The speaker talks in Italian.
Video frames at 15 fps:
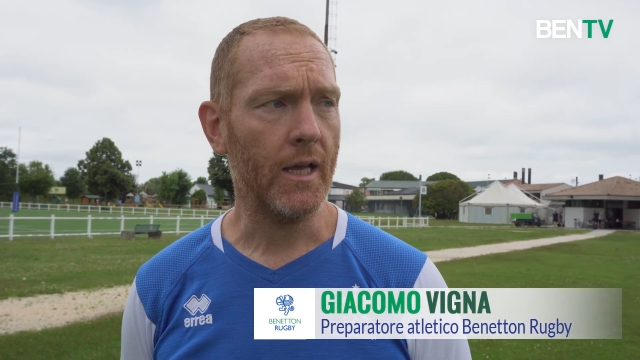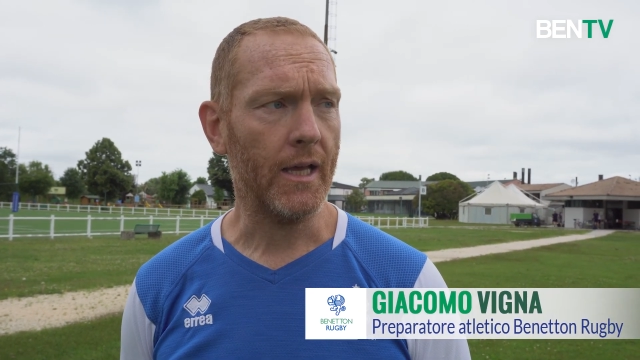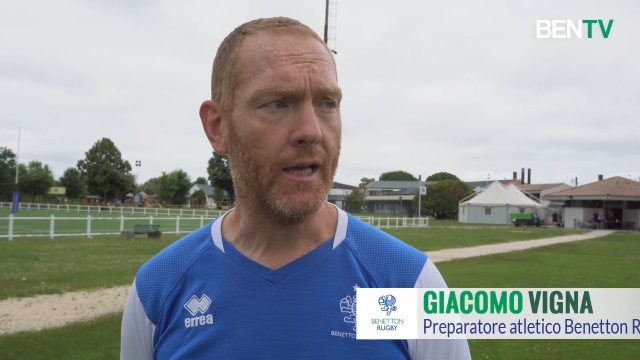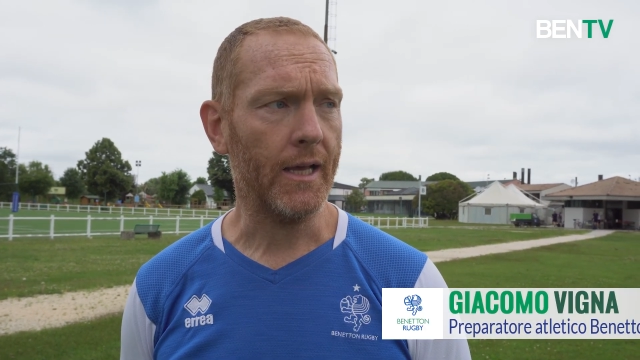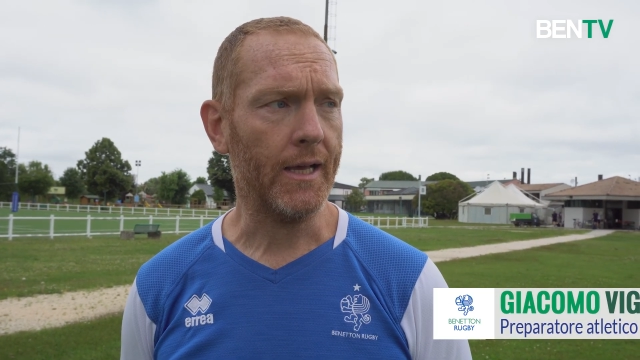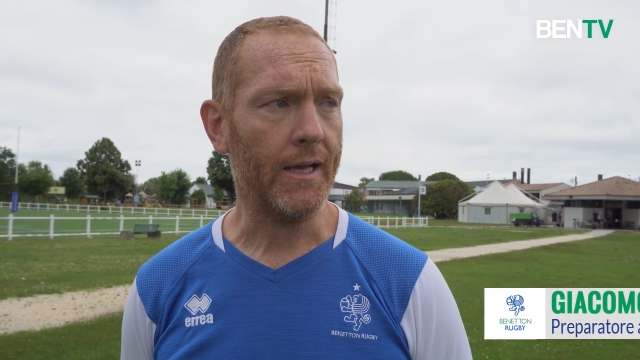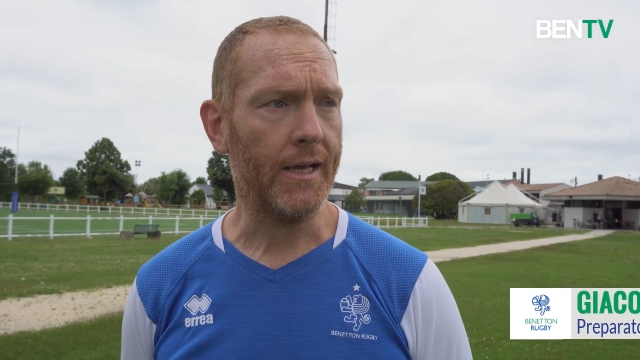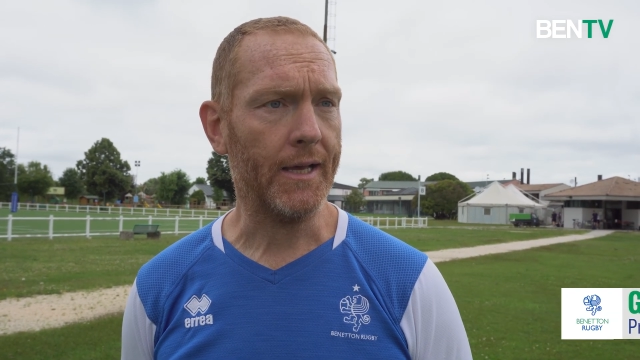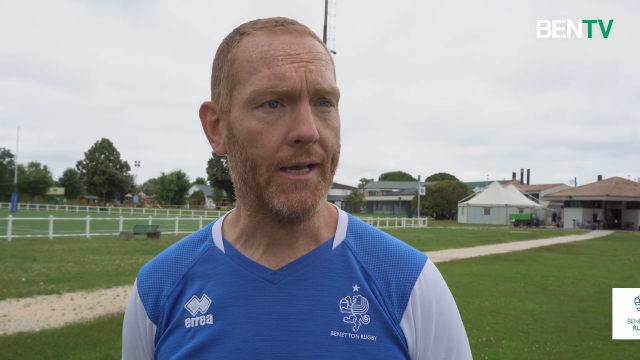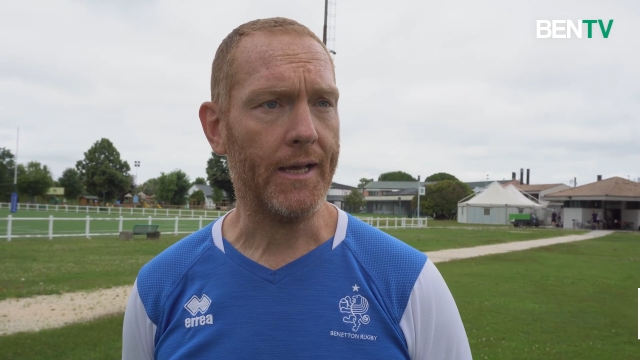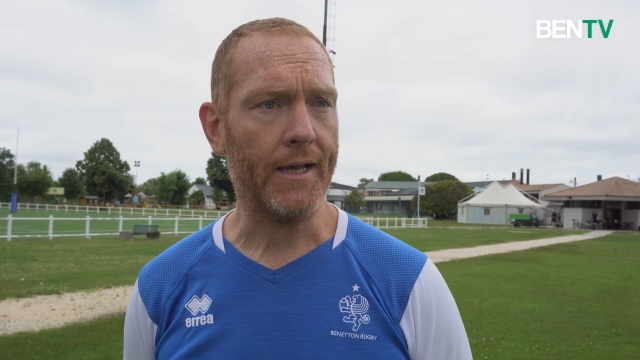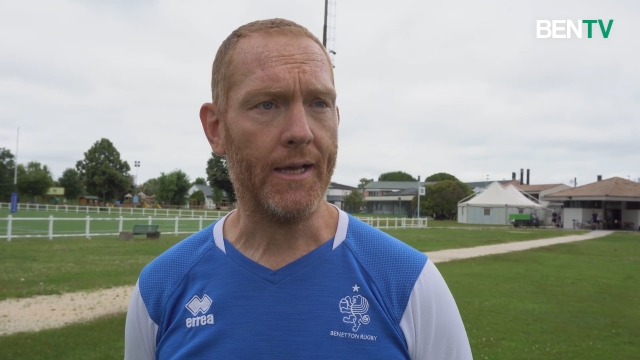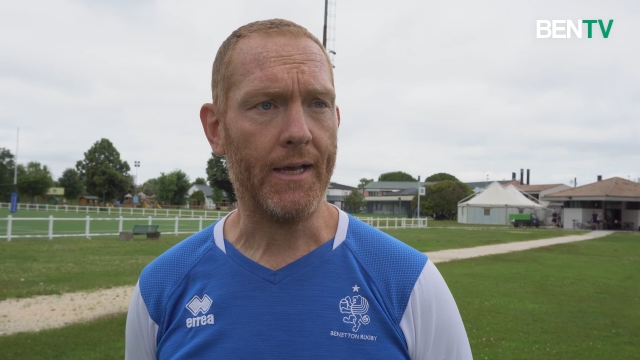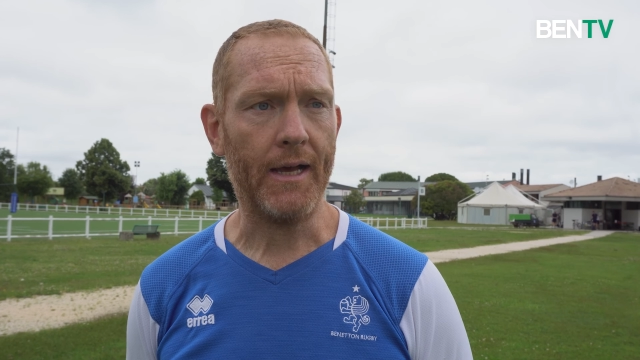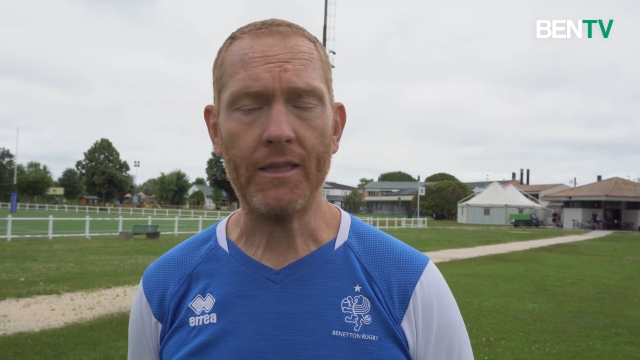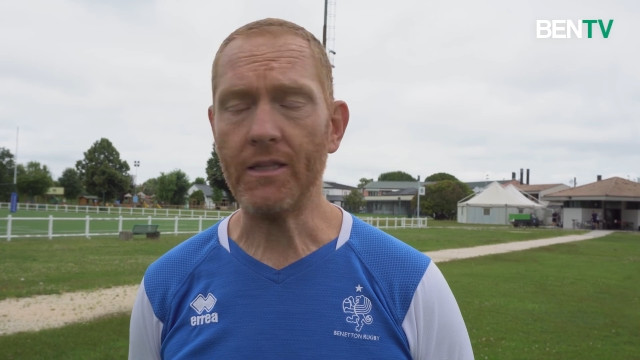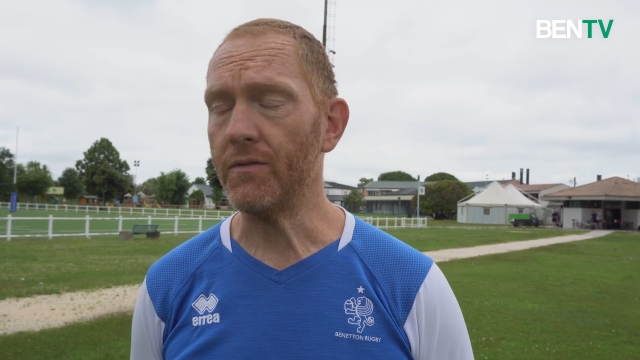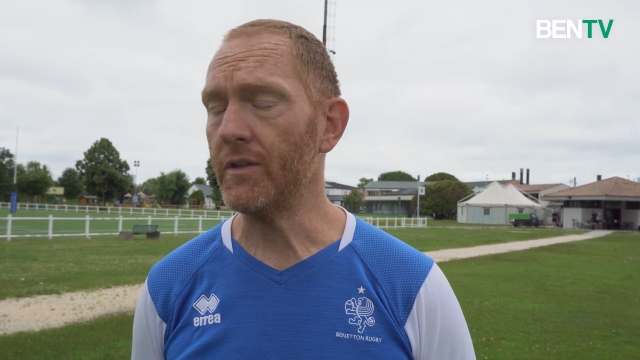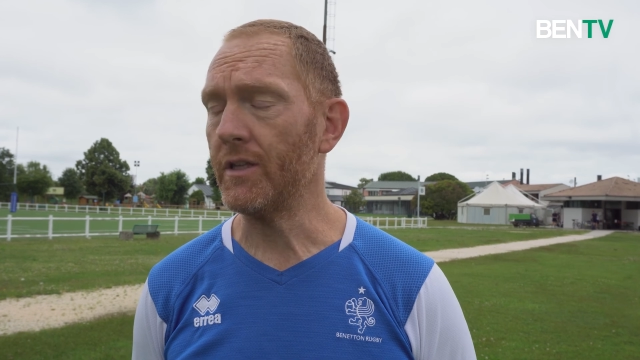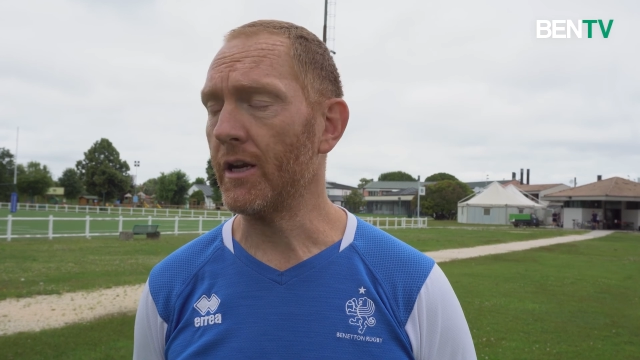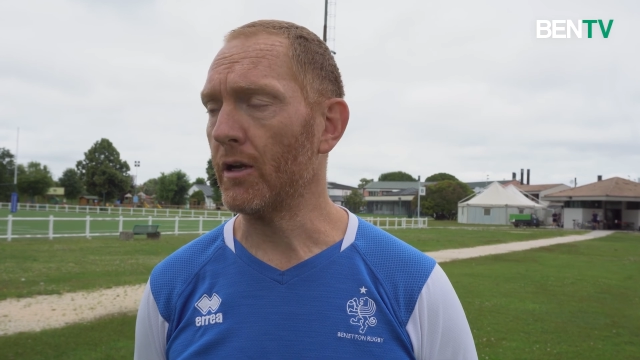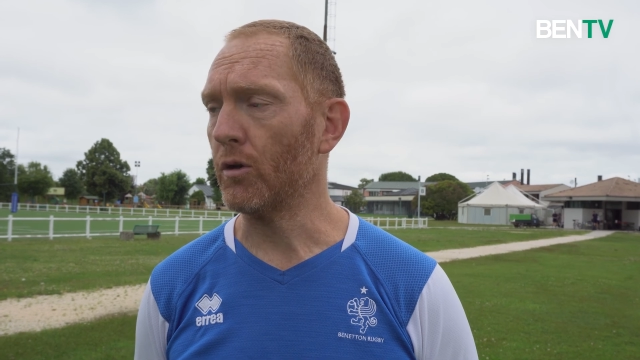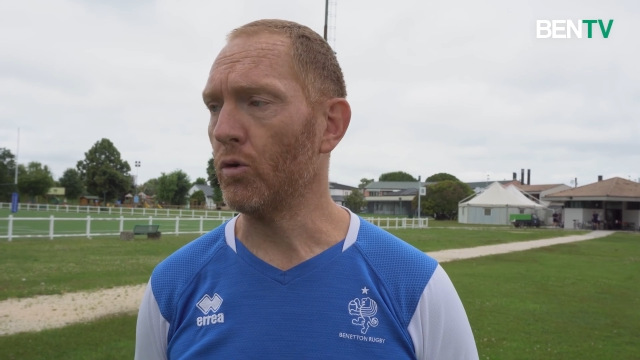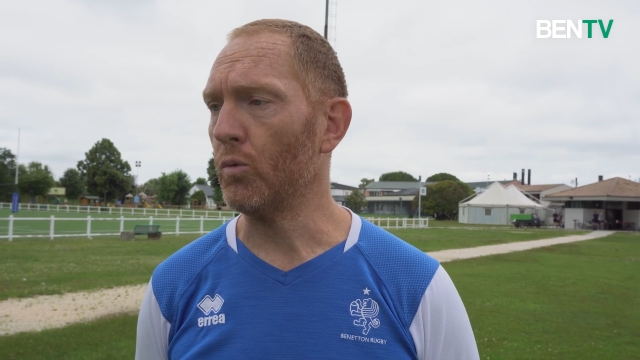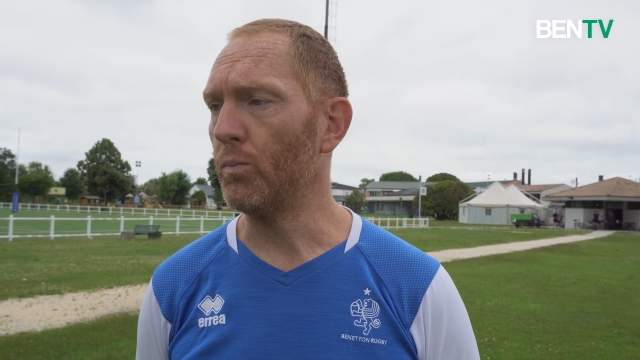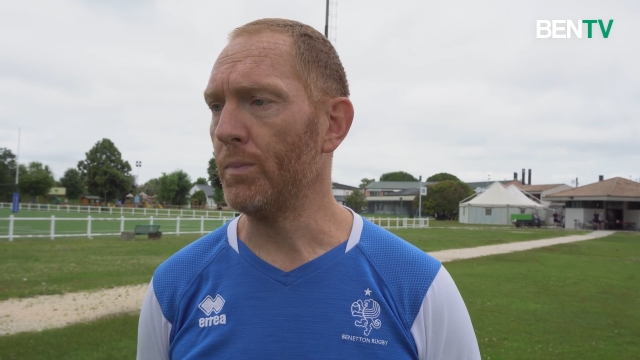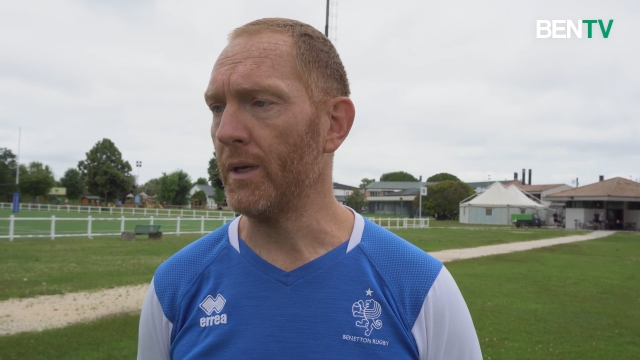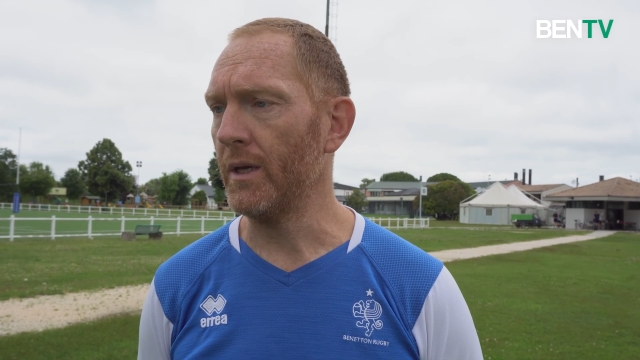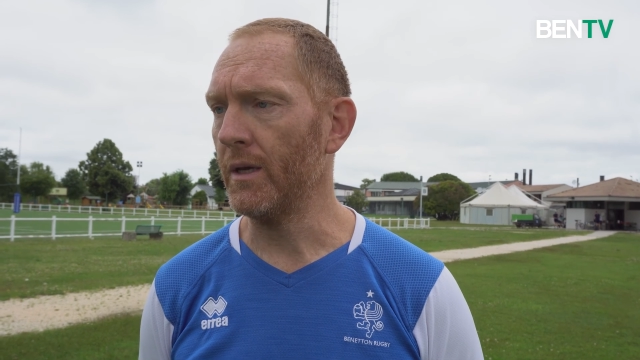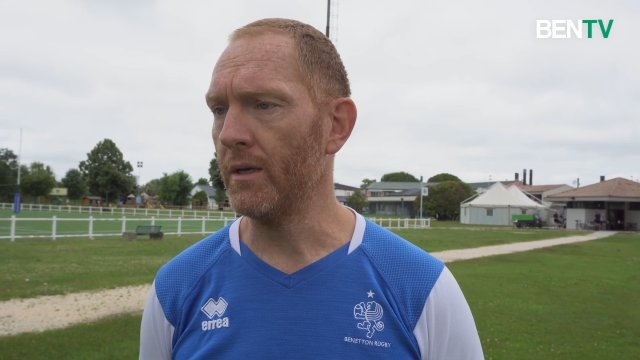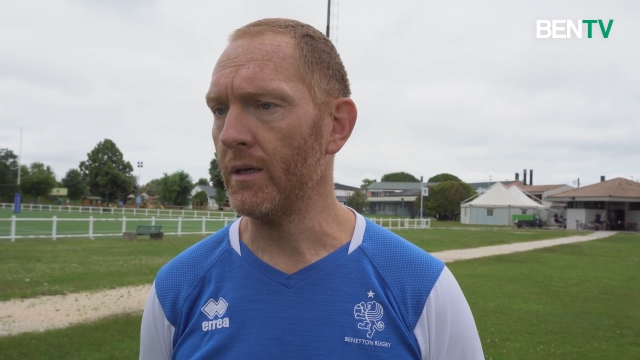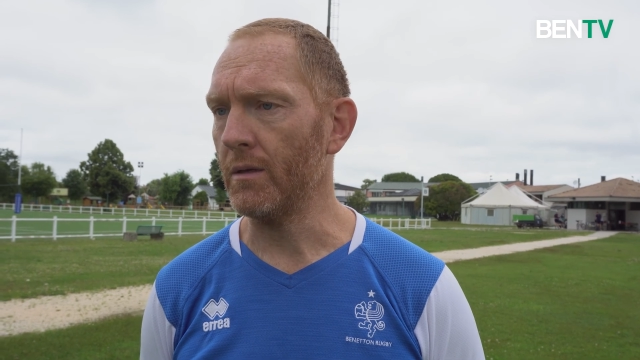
a dividere i gruppi